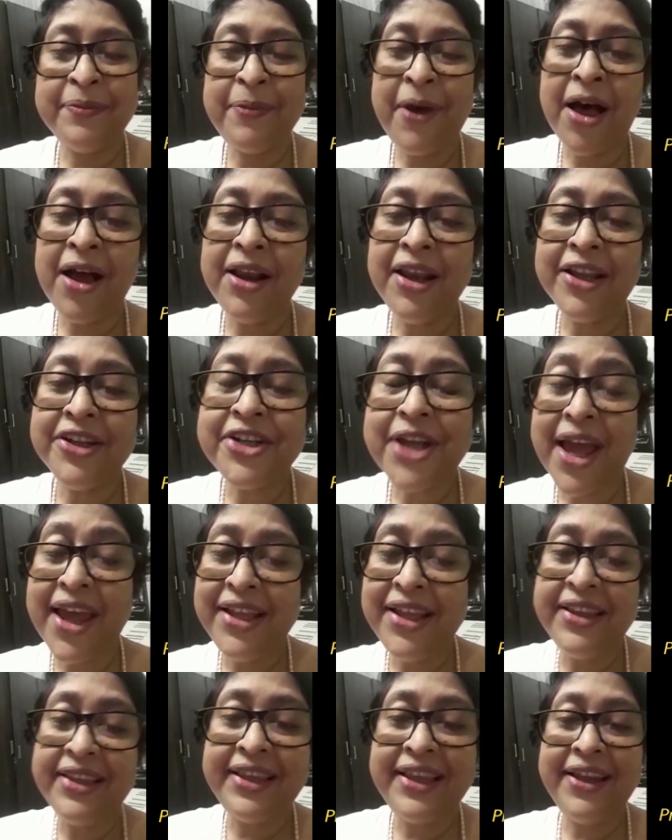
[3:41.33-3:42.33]
বাংলা
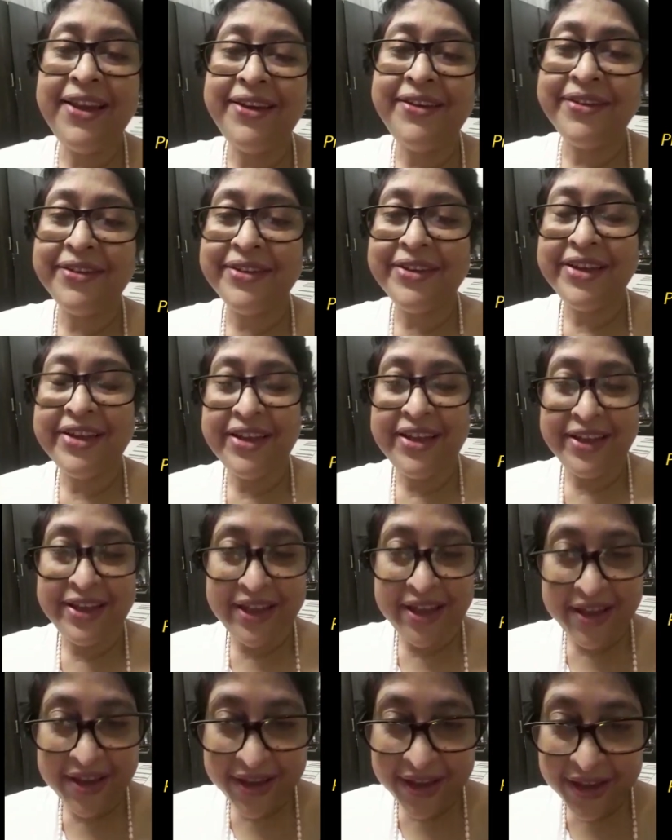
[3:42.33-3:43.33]
সাহিত্যের
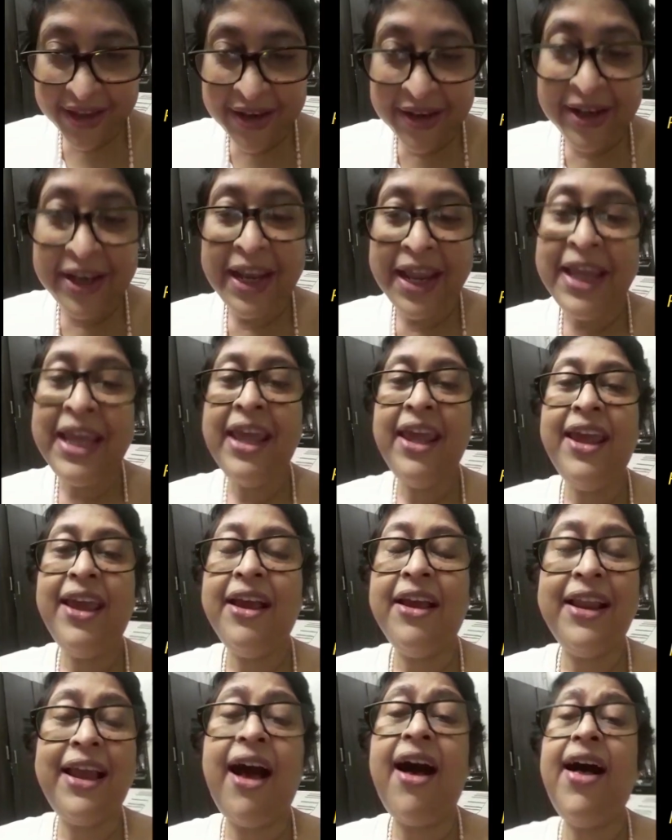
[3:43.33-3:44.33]

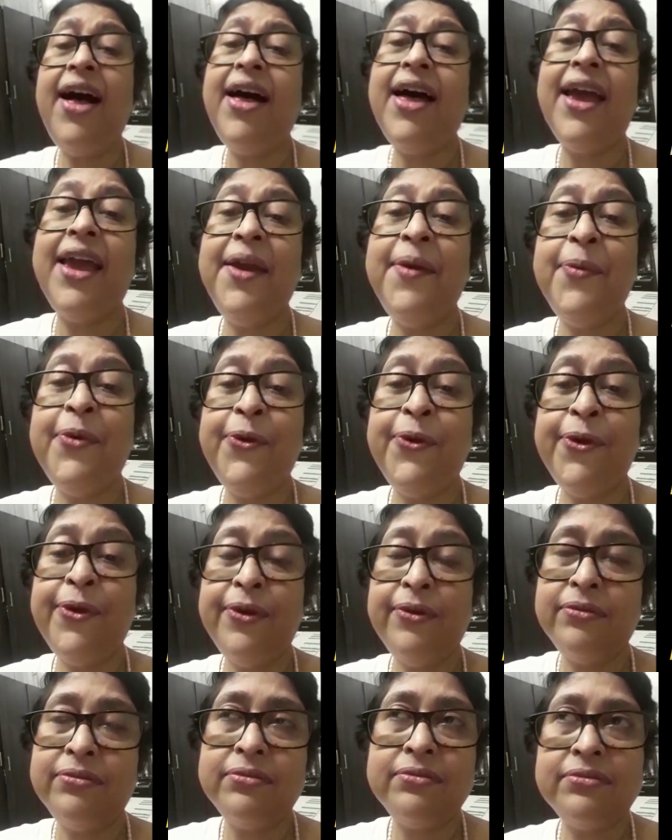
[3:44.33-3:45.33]
লেখিকা এবং
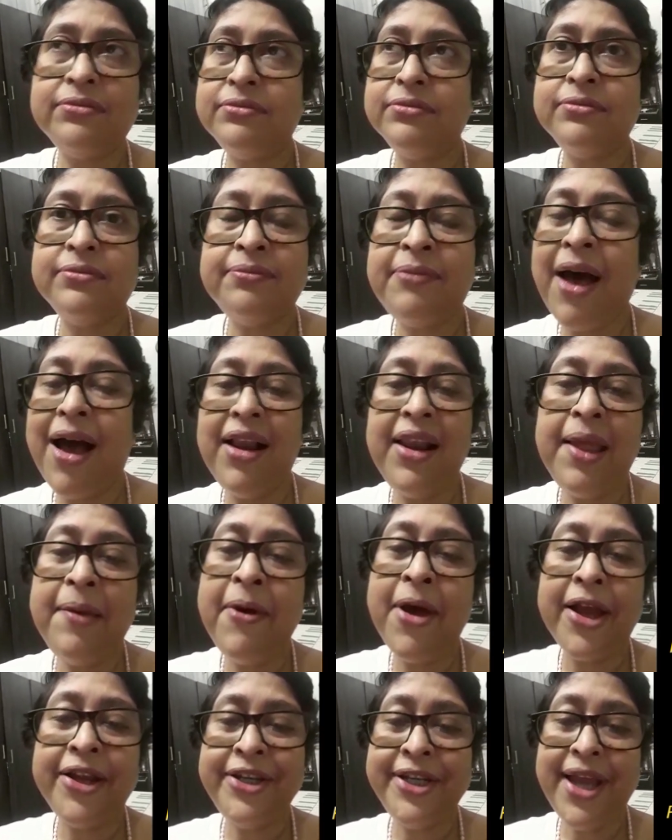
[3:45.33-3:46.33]
বাংলা
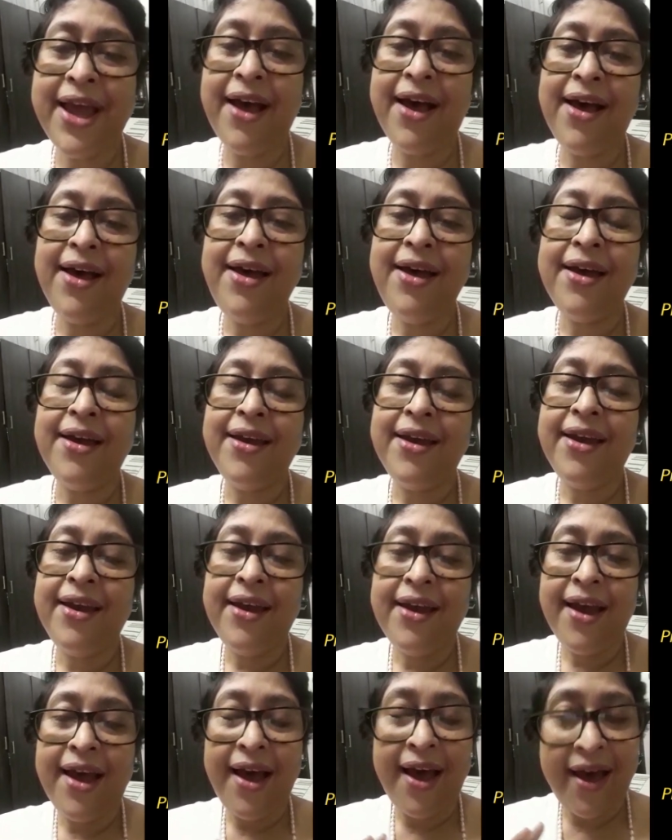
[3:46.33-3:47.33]
ভাষা
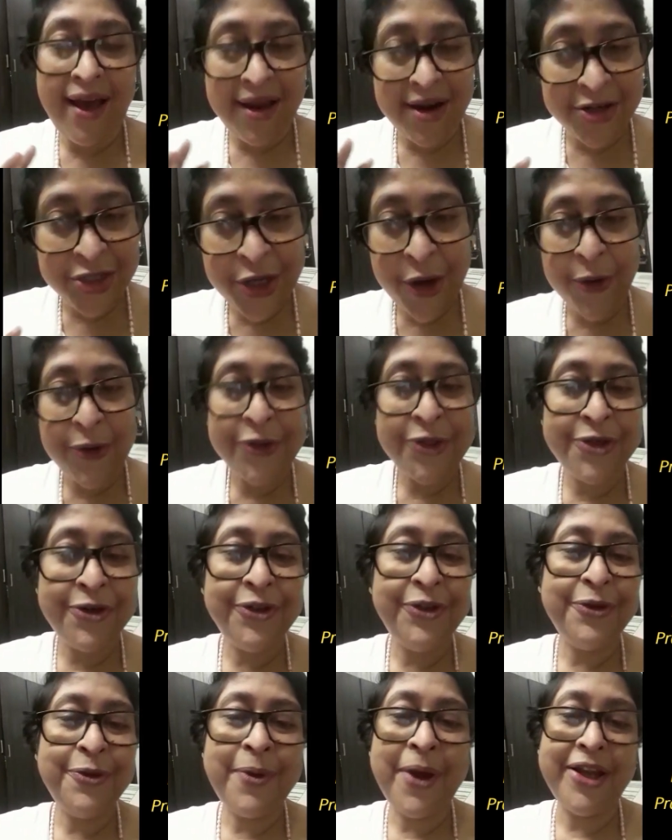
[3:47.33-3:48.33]
আর
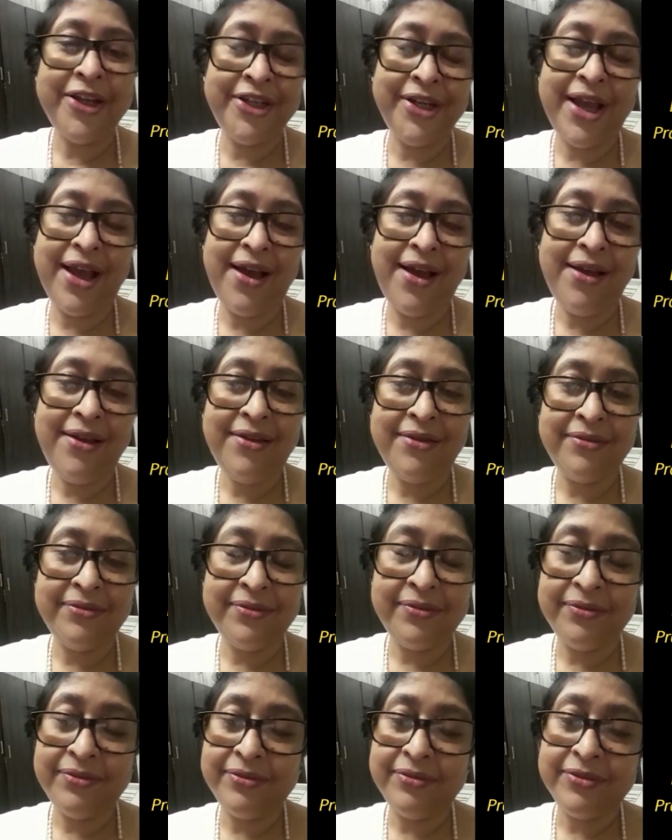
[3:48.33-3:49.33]
সংস্কৃত ভাষা
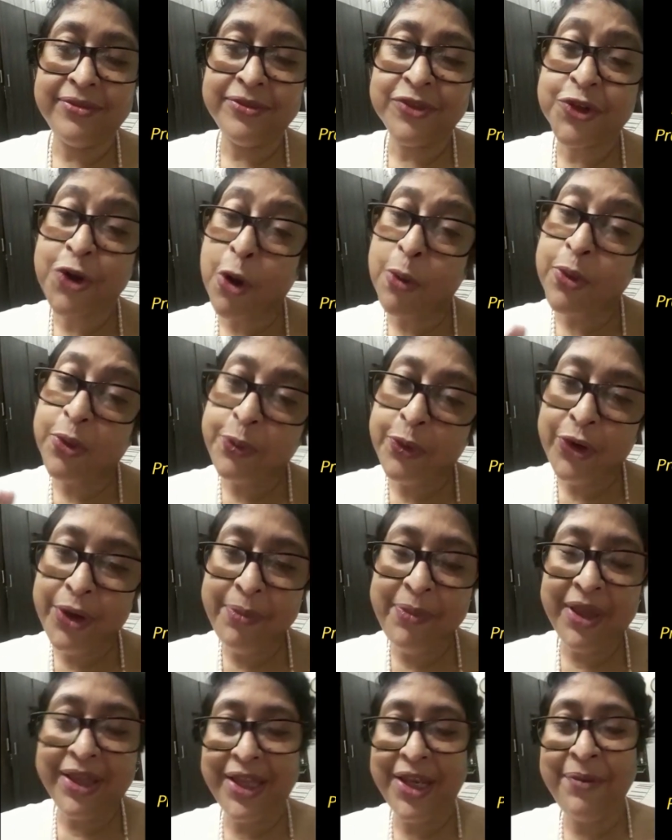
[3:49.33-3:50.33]
সর্বোপরি
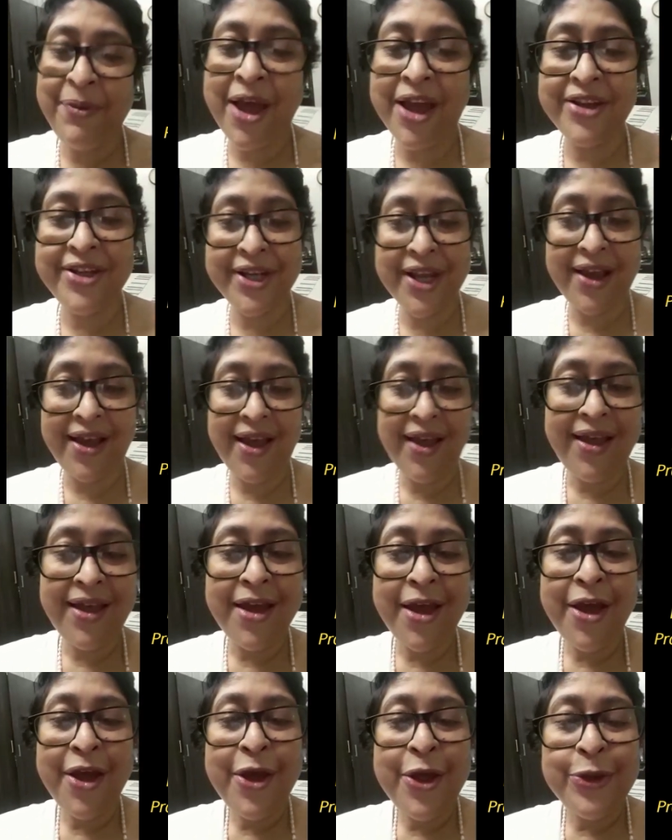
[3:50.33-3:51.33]
বেদের ভাষা
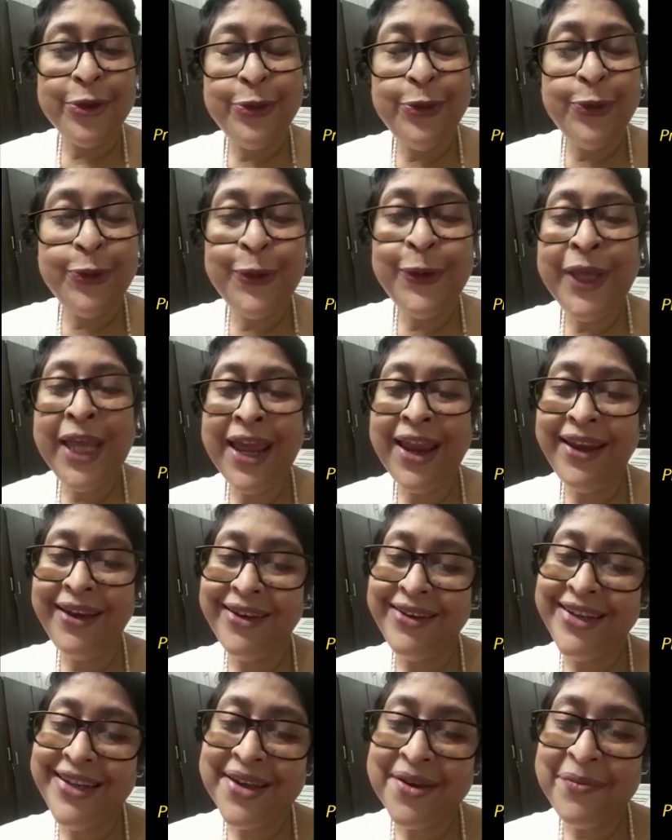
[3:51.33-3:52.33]
দুইয়ের
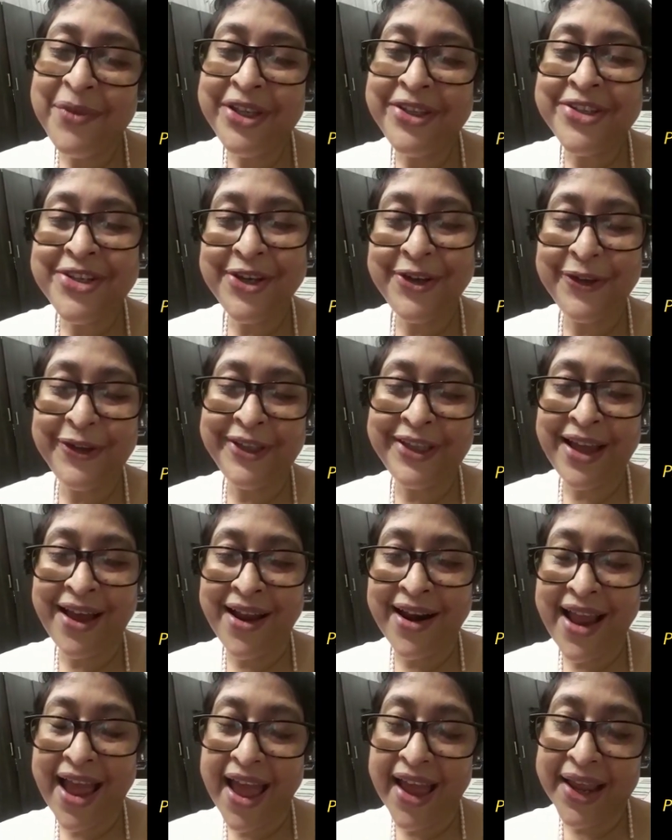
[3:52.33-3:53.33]
ইডিয়ামই ছিল
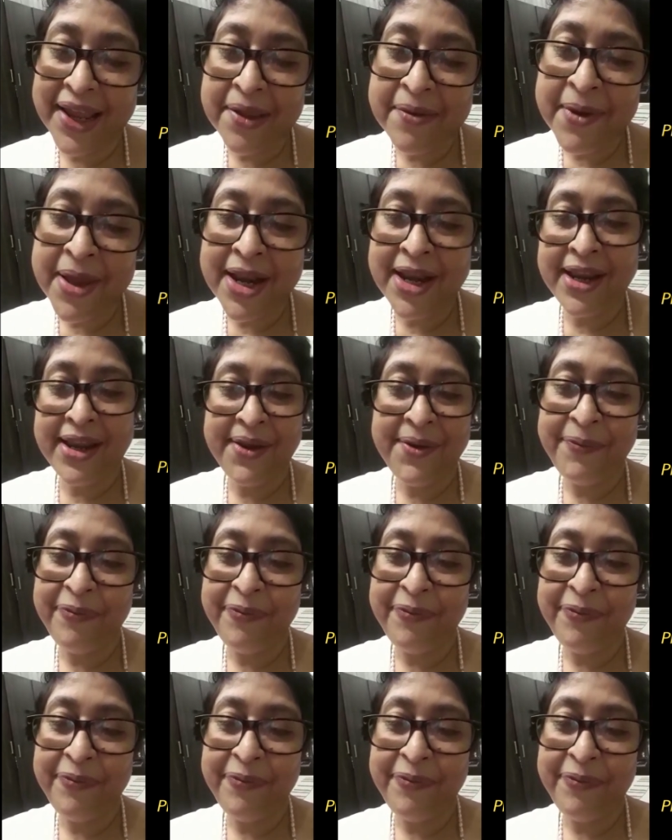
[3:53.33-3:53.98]
তার একেবারে